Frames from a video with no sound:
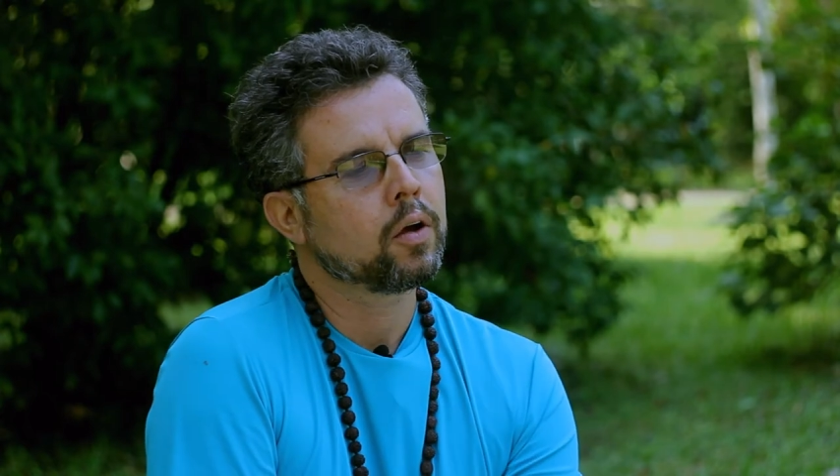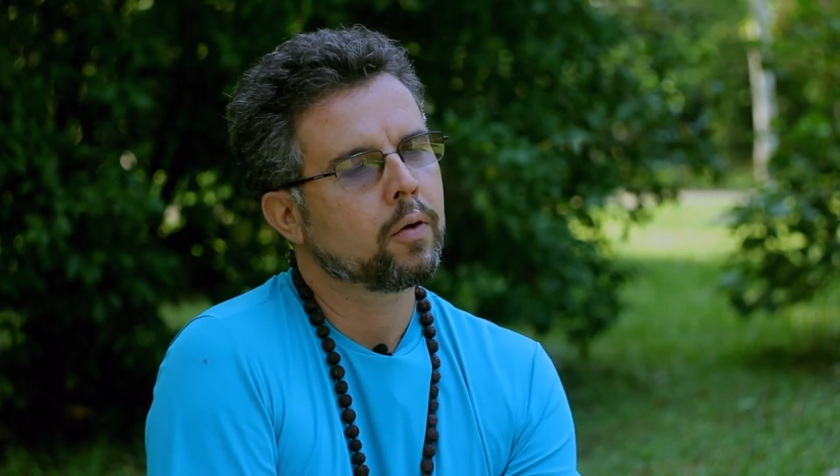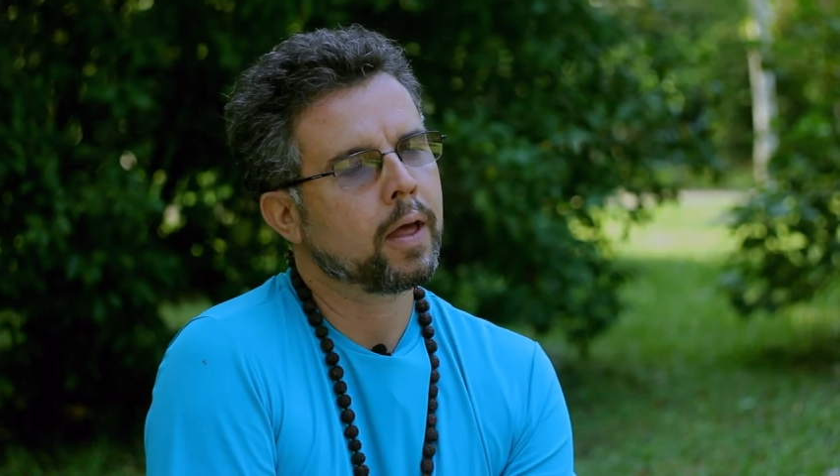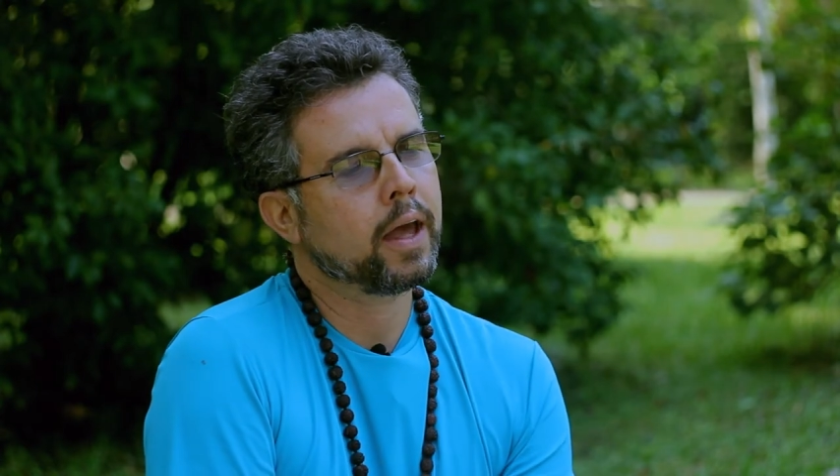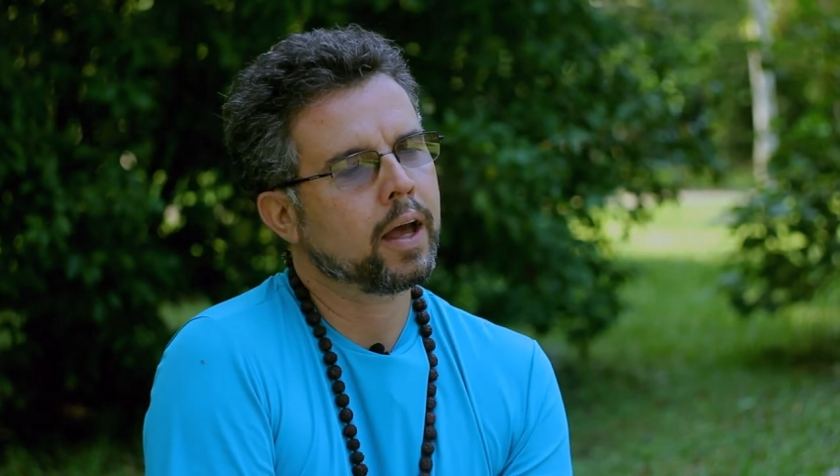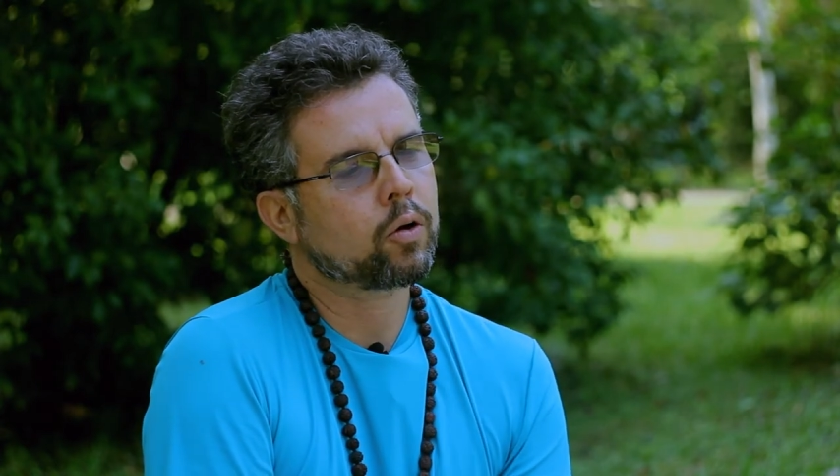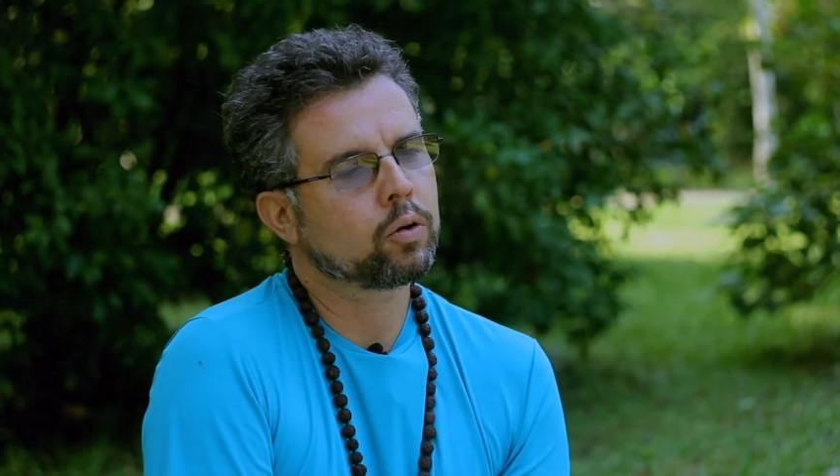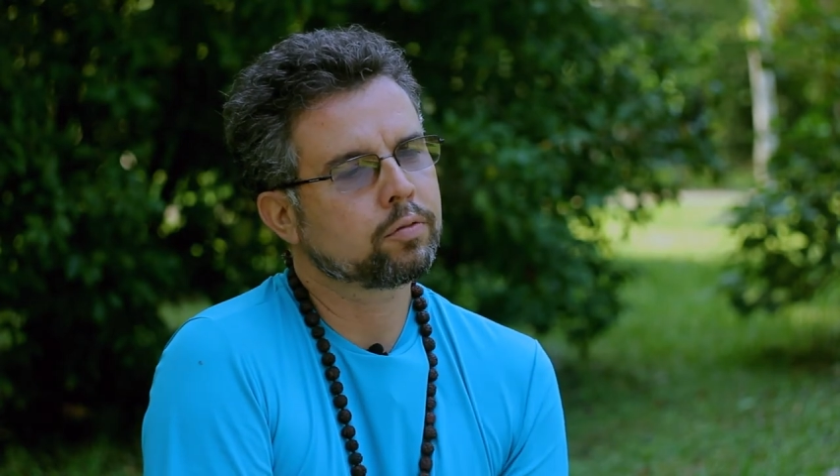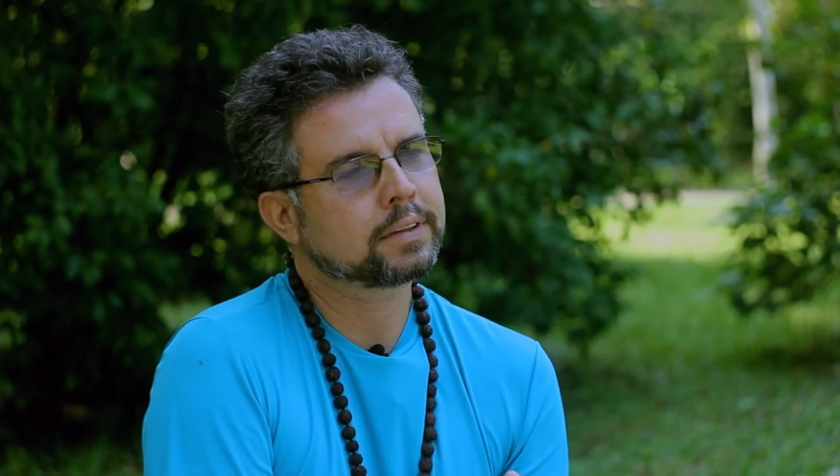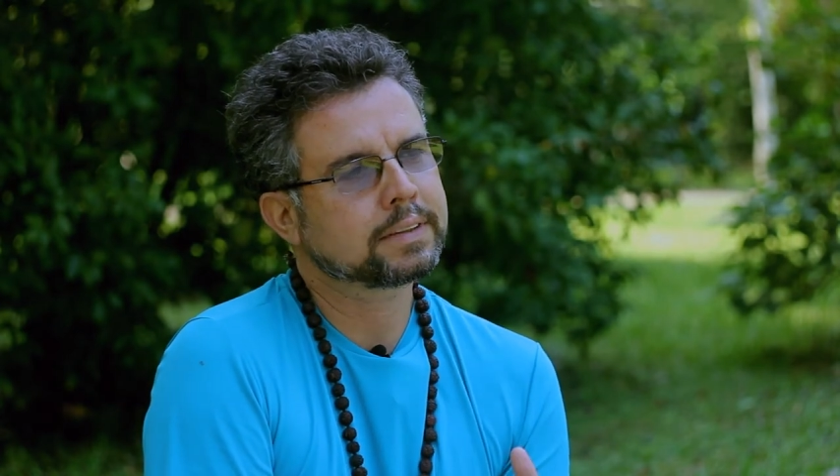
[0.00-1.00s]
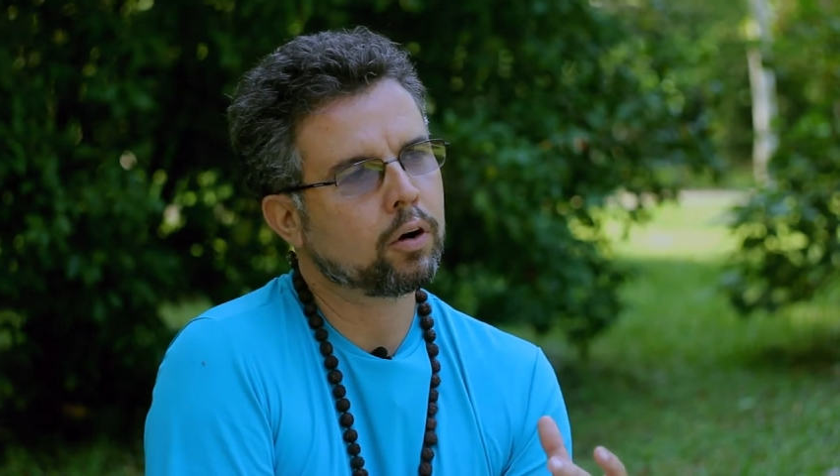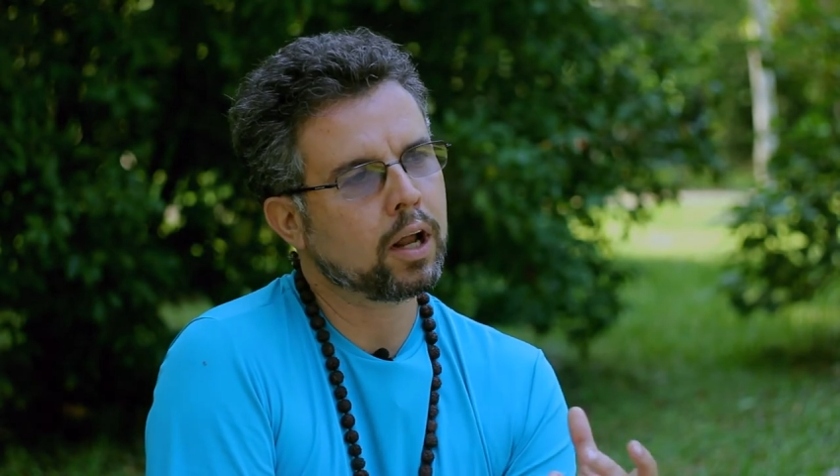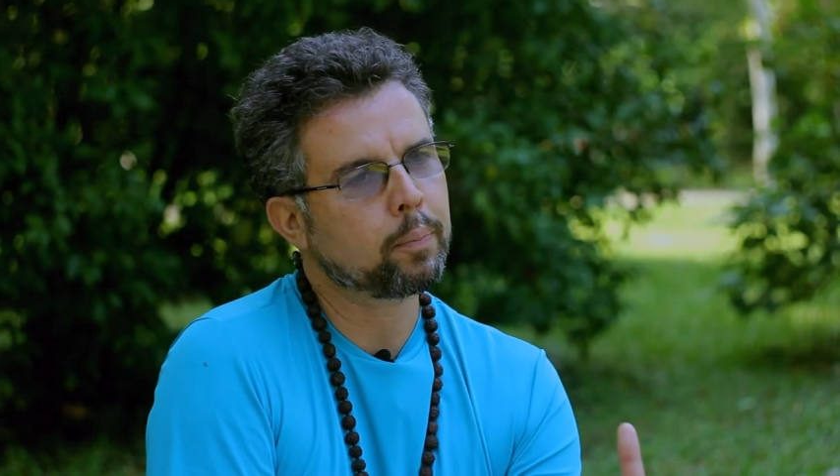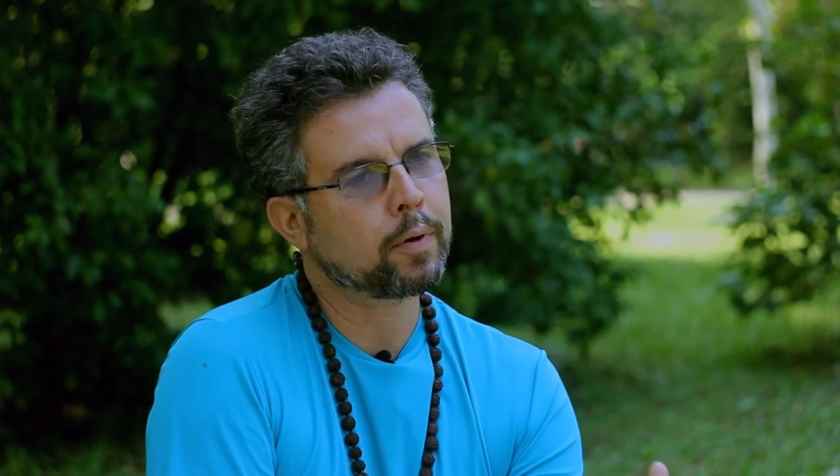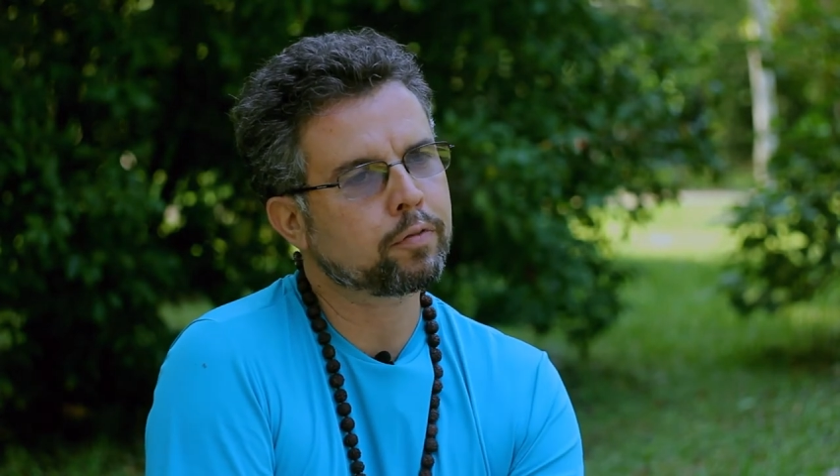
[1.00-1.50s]
é, quando você
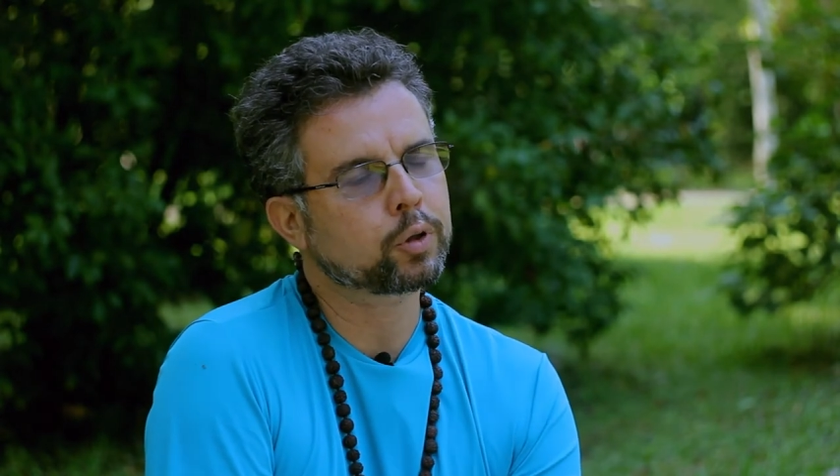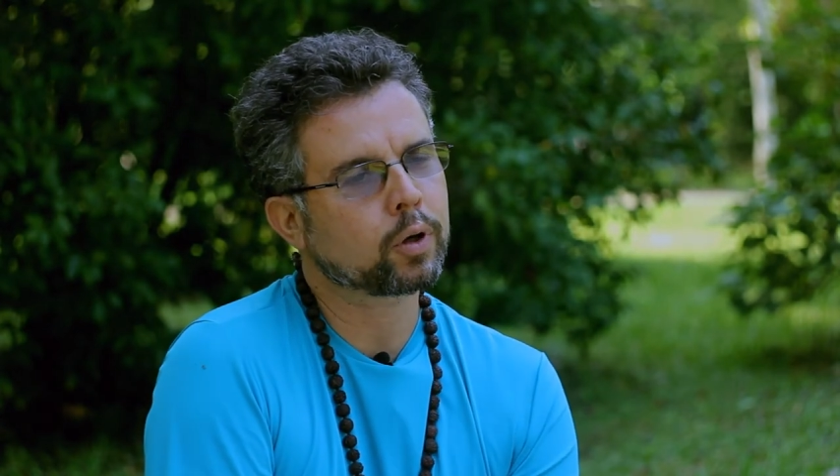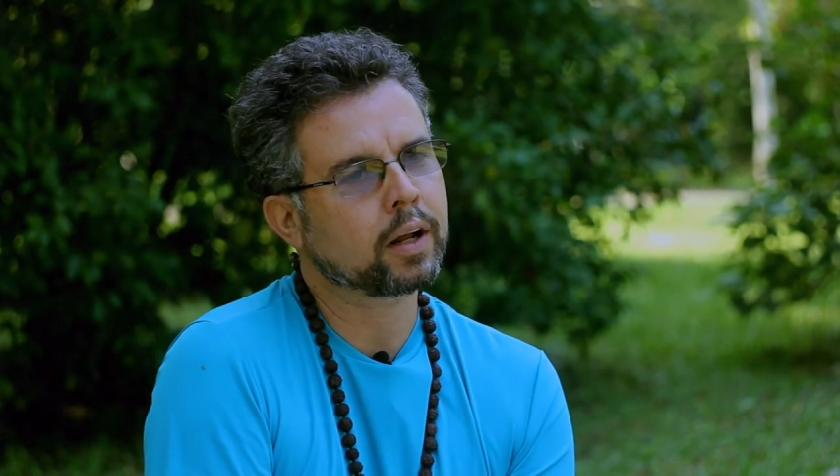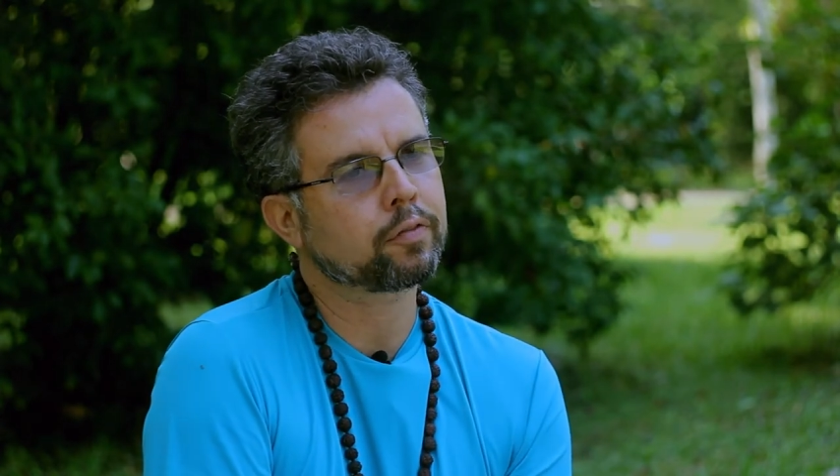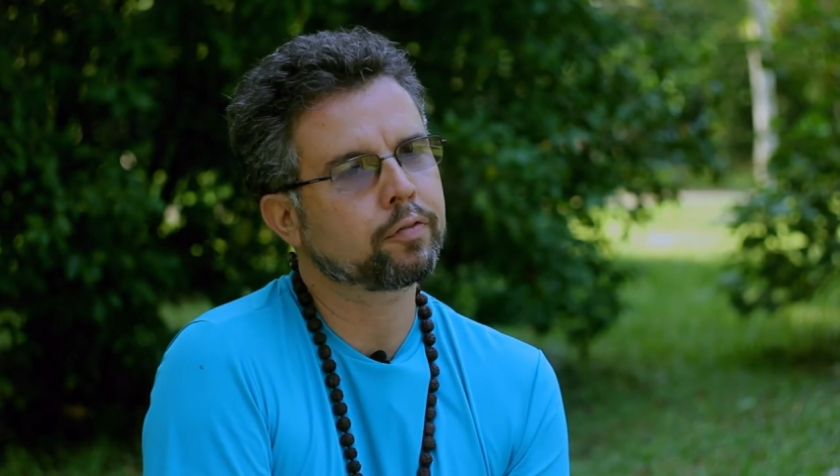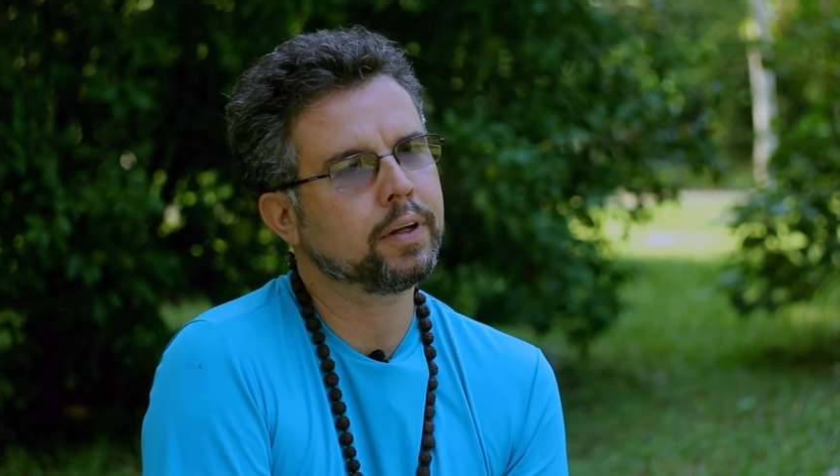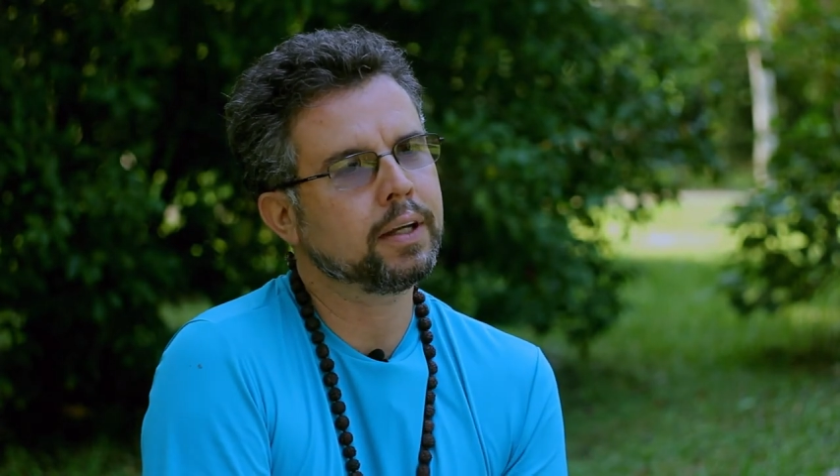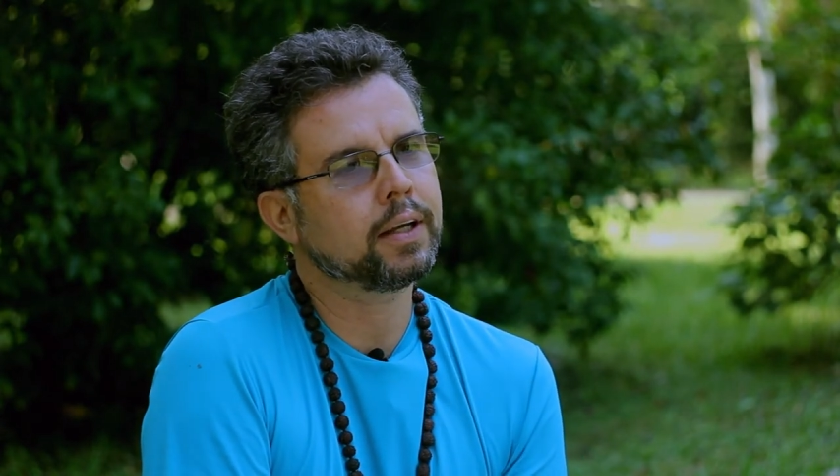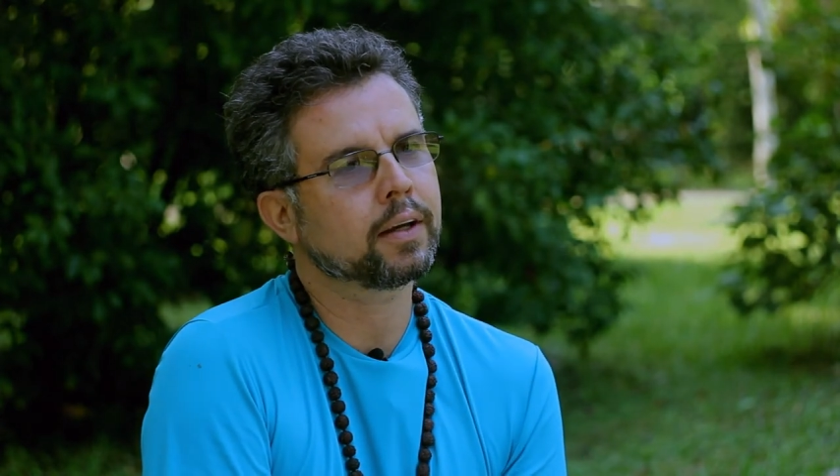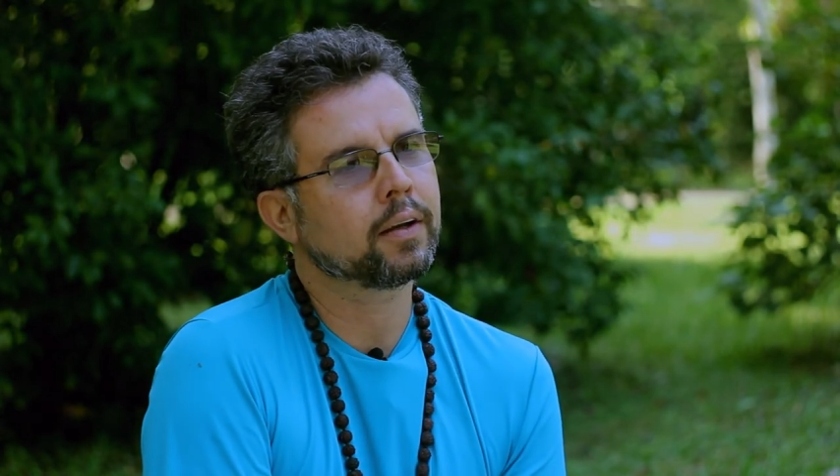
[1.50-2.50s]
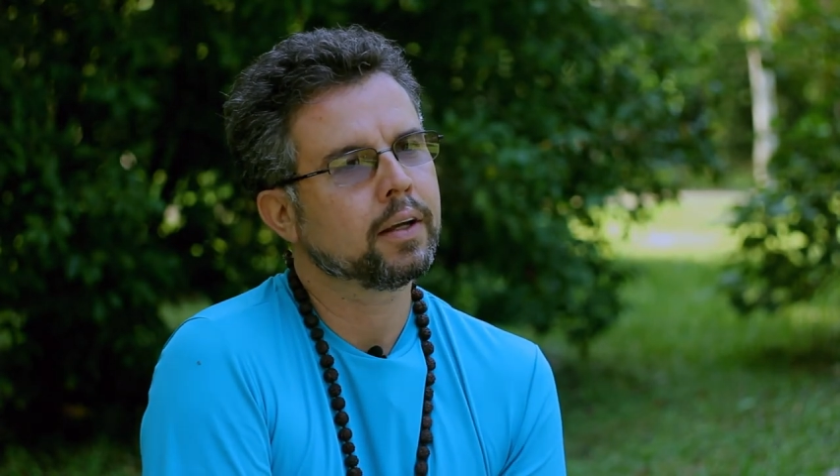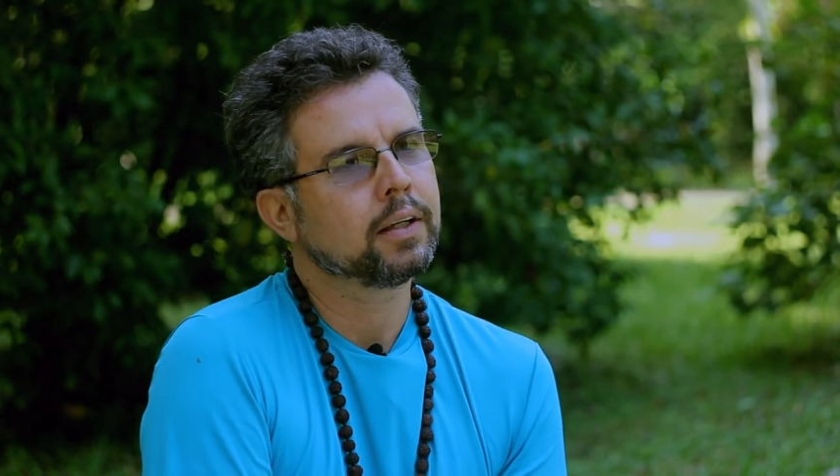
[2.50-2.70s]
olha para a fotografia,